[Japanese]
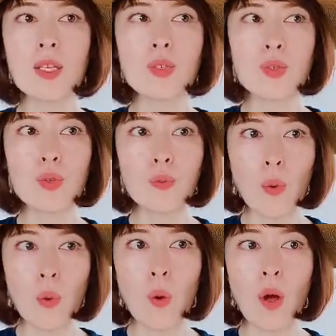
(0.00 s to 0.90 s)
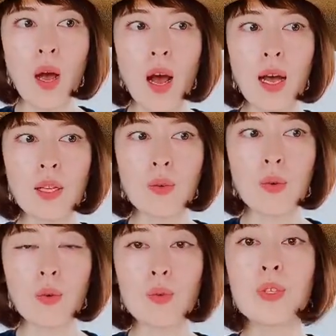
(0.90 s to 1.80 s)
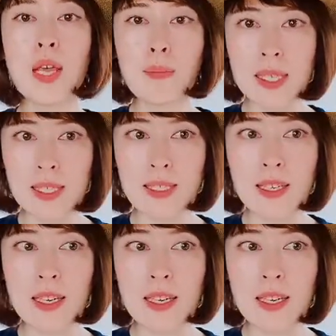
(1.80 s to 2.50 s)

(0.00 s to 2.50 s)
週もあの受けます。